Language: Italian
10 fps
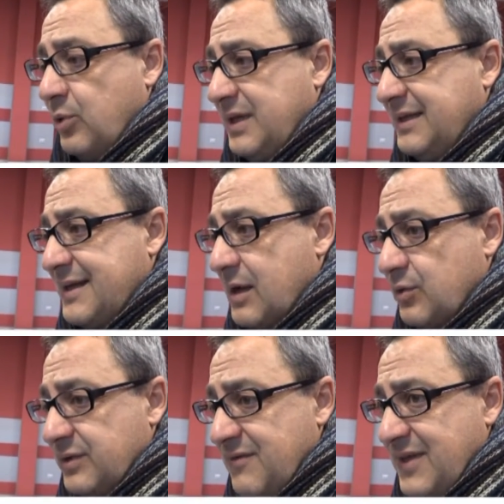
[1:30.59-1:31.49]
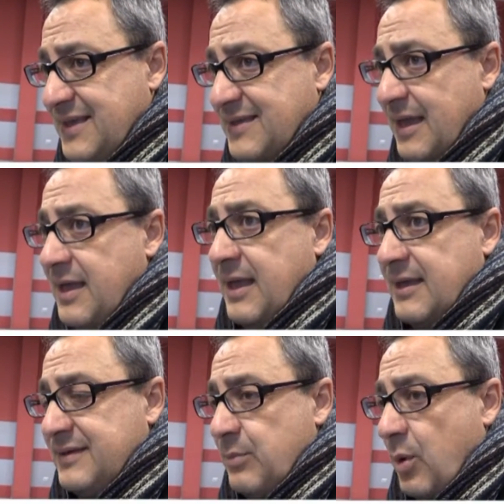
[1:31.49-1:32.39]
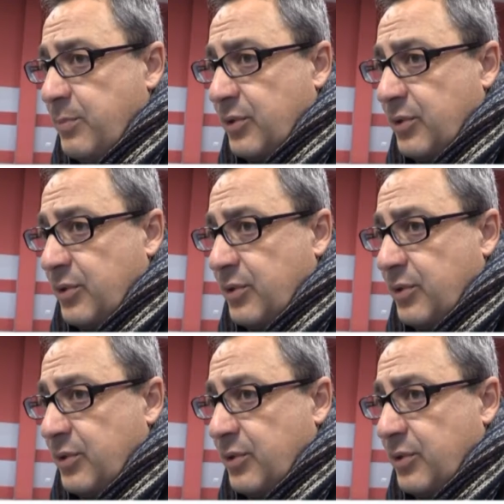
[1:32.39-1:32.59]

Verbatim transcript: politica condivisa si può